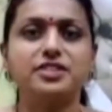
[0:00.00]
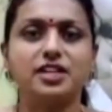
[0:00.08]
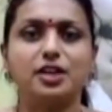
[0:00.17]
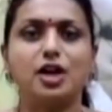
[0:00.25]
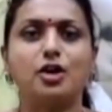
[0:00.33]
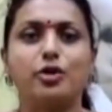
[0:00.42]

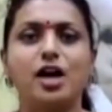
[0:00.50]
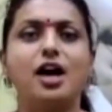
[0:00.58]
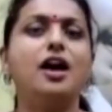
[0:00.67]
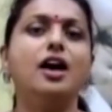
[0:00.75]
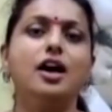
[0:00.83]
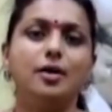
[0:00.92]
డివిజన్గా కూడా
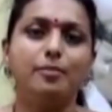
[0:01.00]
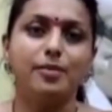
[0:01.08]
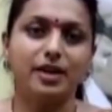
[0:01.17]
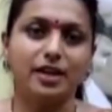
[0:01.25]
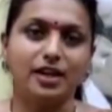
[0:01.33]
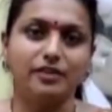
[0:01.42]

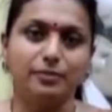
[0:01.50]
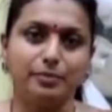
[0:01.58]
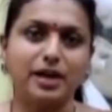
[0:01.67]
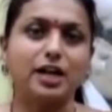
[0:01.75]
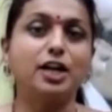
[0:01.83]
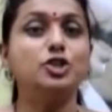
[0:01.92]
మరి
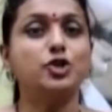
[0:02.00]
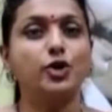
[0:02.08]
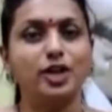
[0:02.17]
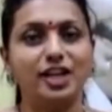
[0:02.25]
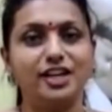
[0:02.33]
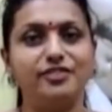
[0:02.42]

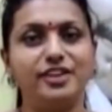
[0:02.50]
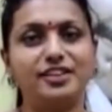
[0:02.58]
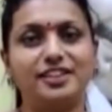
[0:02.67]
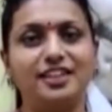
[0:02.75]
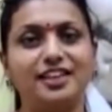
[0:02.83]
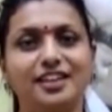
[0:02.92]
ప్రకటించుకోలేని
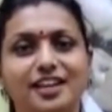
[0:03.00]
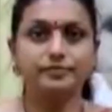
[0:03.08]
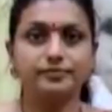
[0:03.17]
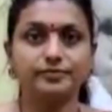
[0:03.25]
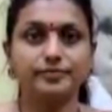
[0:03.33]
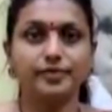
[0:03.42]
వ్యక్తి
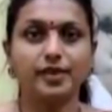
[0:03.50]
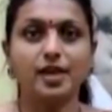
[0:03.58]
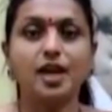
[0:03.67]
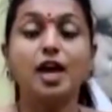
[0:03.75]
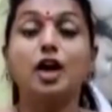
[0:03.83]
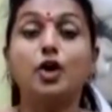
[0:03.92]

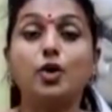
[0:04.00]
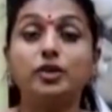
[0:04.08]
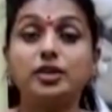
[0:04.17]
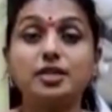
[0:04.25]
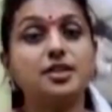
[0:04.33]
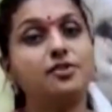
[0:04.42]

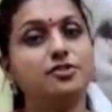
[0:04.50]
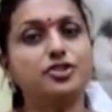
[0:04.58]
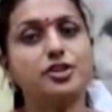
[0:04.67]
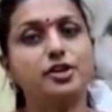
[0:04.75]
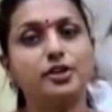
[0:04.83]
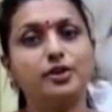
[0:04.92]
కొత్త
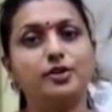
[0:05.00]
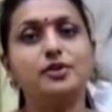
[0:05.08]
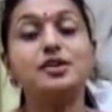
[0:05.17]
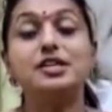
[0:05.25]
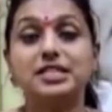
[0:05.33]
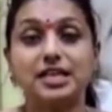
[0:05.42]
సంవత్సరంలో
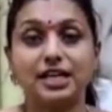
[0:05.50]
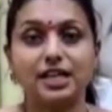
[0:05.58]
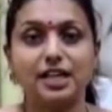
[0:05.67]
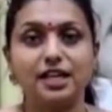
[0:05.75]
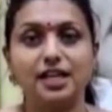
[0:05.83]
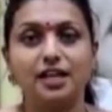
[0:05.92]

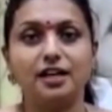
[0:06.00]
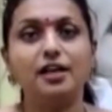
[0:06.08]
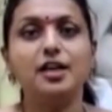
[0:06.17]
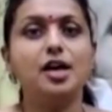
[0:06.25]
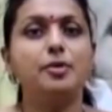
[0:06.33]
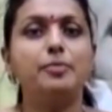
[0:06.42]
జగనన్న
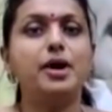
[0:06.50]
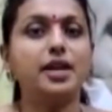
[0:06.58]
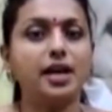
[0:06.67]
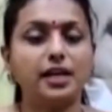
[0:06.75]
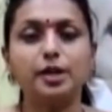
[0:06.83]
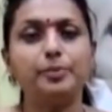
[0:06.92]
మా
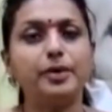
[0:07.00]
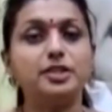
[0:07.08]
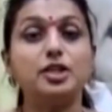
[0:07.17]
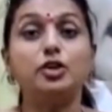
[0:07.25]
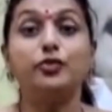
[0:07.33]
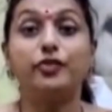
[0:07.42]
నగరి
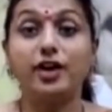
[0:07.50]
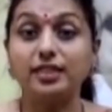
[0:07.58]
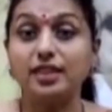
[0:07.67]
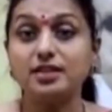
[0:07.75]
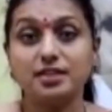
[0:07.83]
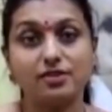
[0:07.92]
ప్రజలు
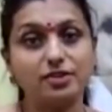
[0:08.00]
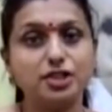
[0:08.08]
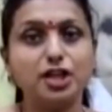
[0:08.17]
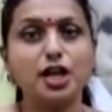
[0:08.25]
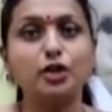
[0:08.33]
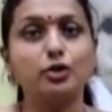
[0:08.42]
వంద
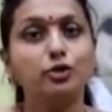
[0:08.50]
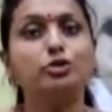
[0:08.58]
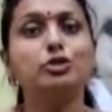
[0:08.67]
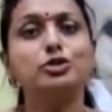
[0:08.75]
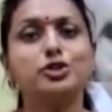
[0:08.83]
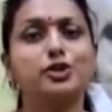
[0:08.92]
సంవత్సరాలు
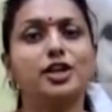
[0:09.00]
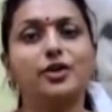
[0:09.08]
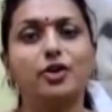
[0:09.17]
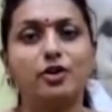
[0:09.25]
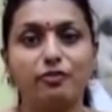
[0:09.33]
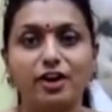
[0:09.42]
గుర్తుంచుకునే
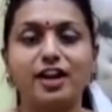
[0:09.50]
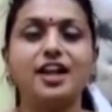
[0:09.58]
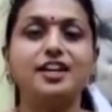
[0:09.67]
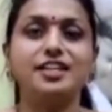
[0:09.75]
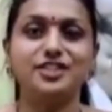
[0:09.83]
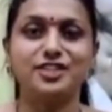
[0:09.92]
ఒక
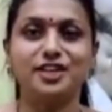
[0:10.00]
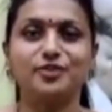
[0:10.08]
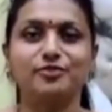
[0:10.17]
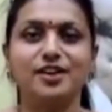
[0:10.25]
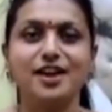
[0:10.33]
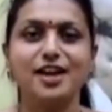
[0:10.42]
వరాన్ని
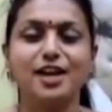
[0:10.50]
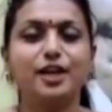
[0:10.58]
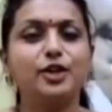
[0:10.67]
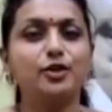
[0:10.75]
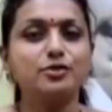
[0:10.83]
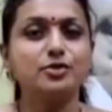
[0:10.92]
ఇచ్చారు
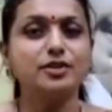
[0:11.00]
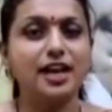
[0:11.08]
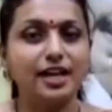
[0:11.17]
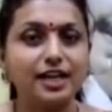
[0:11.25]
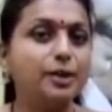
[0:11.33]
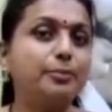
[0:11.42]
ఈరోజు
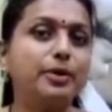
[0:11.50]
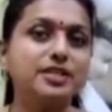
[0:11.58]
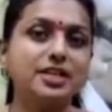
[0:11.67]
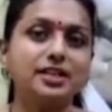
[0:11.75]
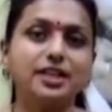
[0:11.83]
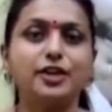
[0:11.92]
నగిరి
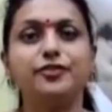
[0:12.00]
ప్రజల